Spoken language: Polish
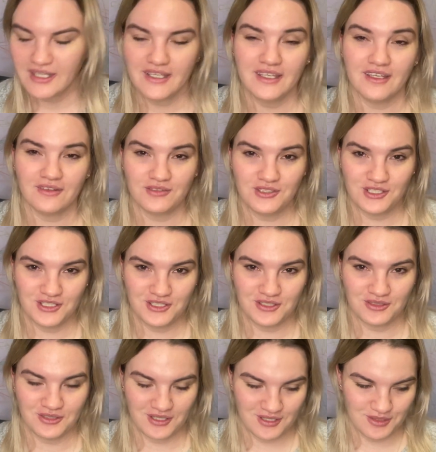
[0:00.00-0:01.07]
Jak widzieliście,
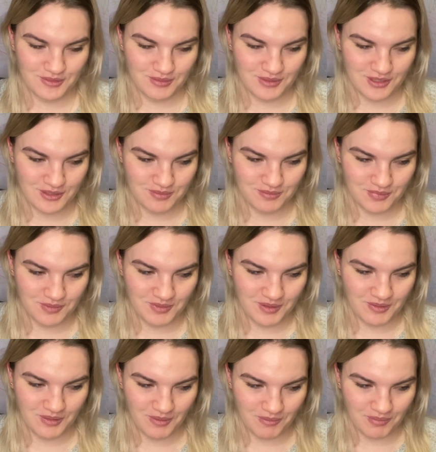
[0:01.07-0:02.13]
od razu też
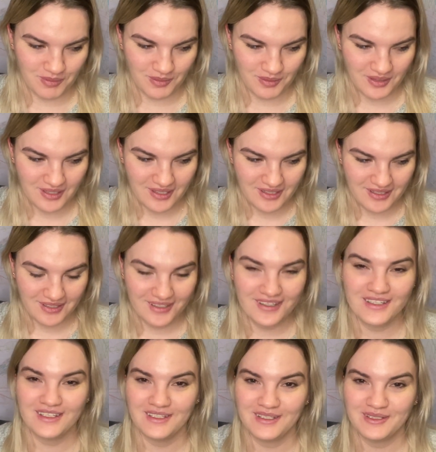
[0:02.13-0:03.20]
pobiegłam po
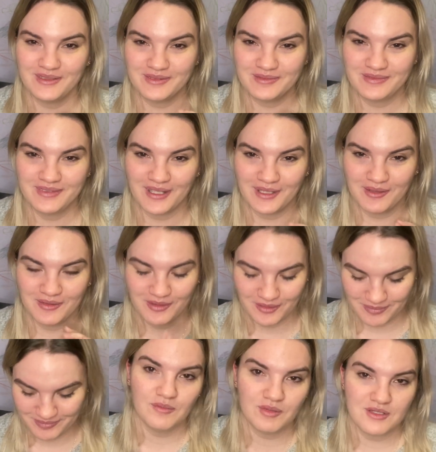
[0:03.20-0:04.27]
E, te, no,
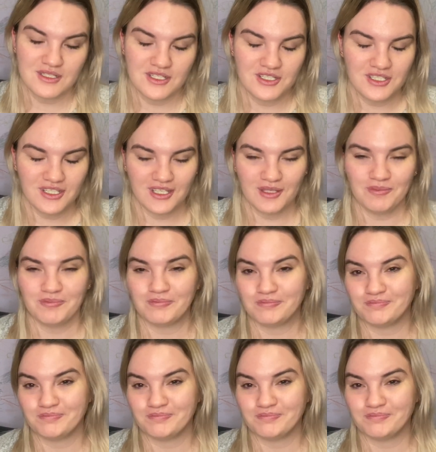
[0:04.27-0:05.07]
poznaczniki.